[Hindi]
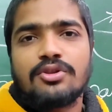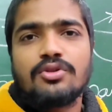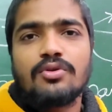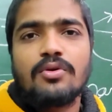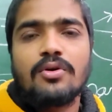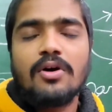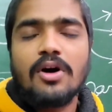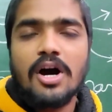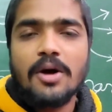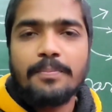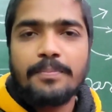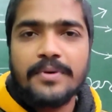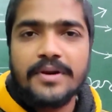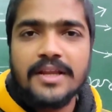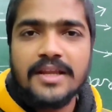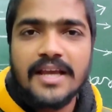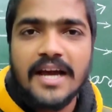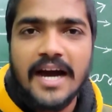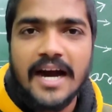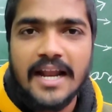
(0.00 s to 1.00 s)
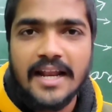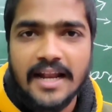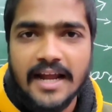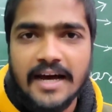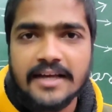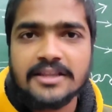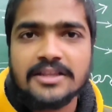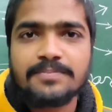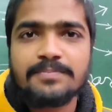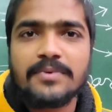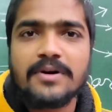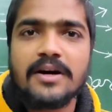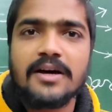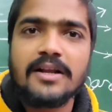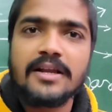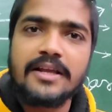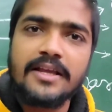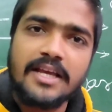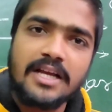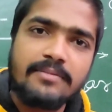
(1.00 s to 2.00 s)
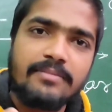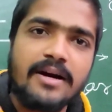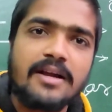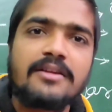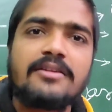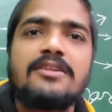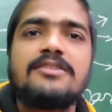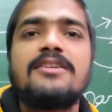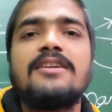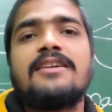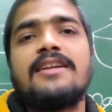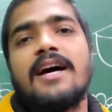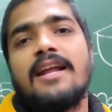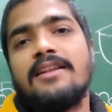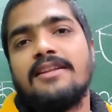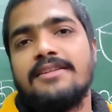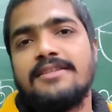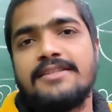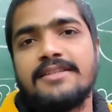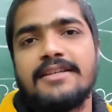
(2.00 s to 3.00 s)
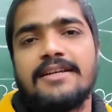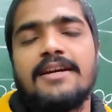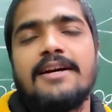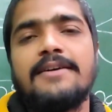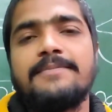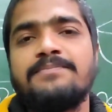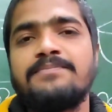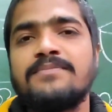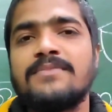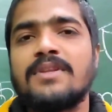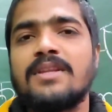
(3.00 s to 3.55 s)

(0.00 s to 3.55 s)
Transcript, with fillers: तो अपनी हालात पर एक बार नज़र डाल लीजिएगा